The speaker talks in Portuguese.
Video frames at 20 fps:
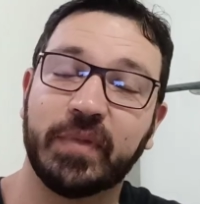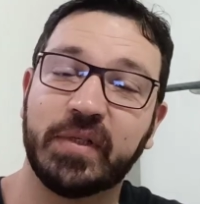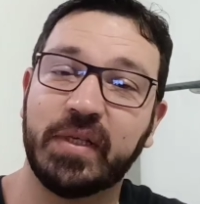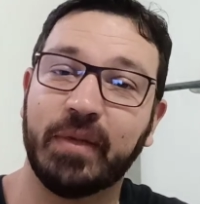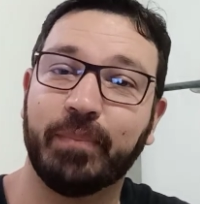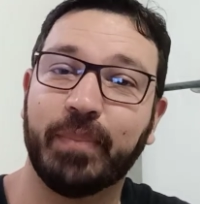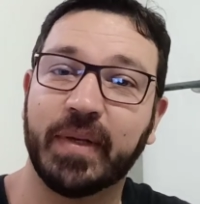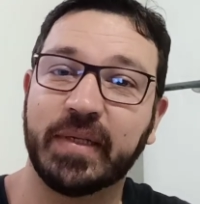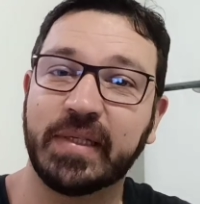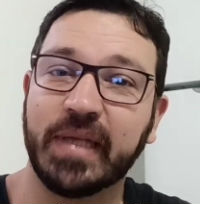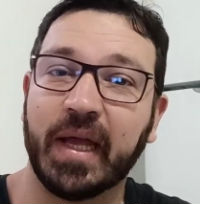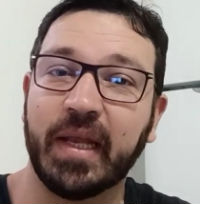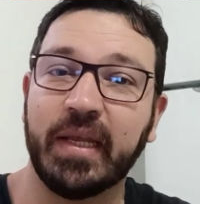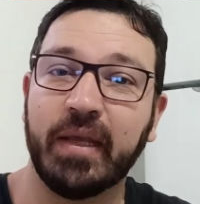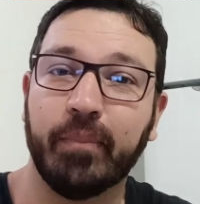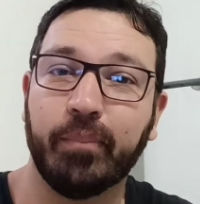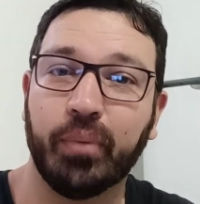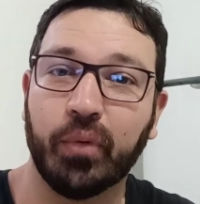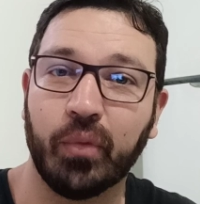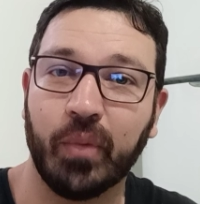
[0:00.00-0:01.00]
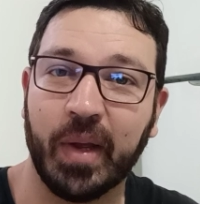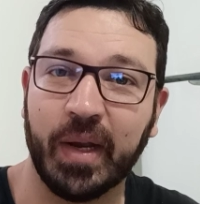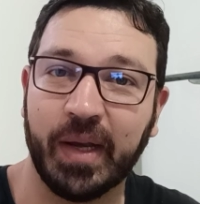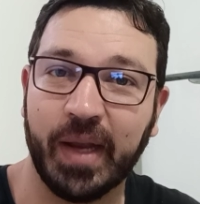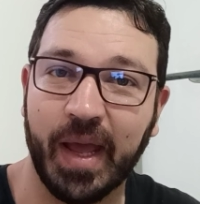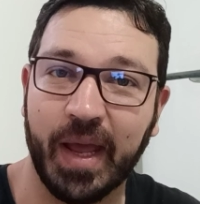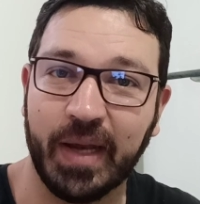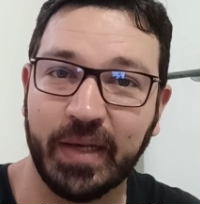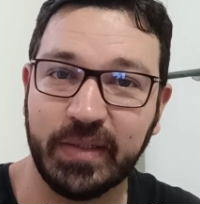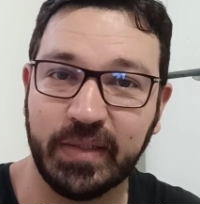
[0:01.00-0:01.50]
você passaria por uma
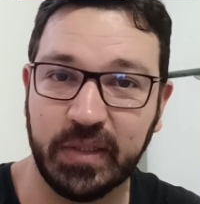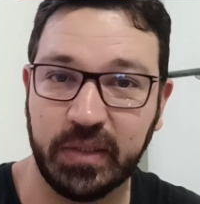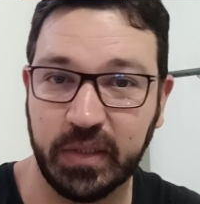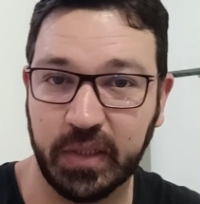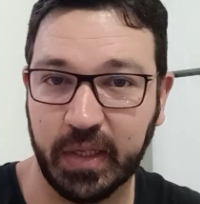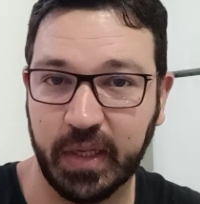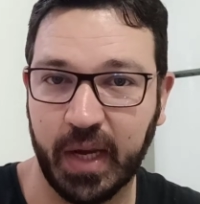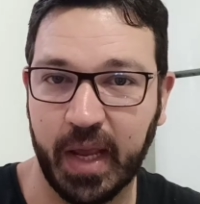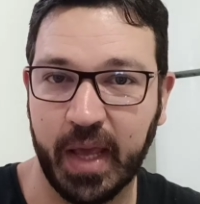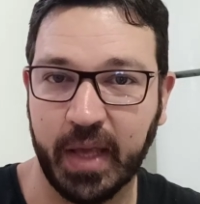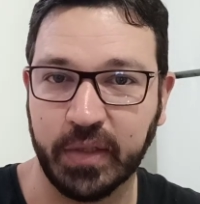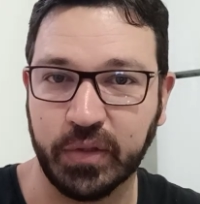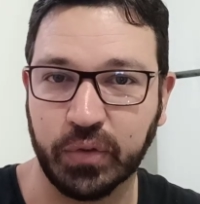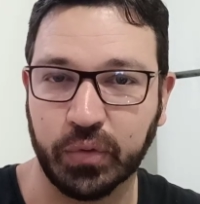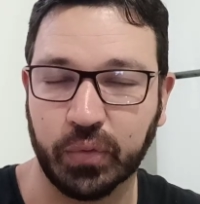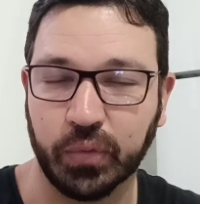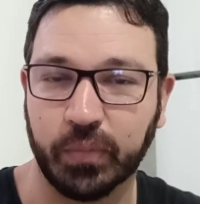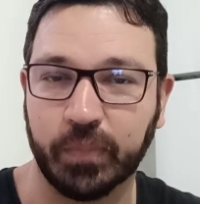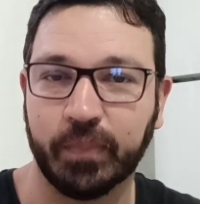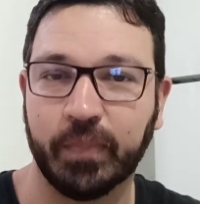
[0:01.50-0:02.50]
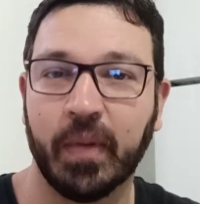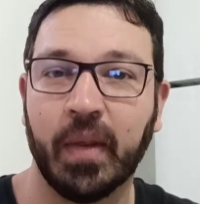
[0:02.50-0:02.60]
análise de crédito.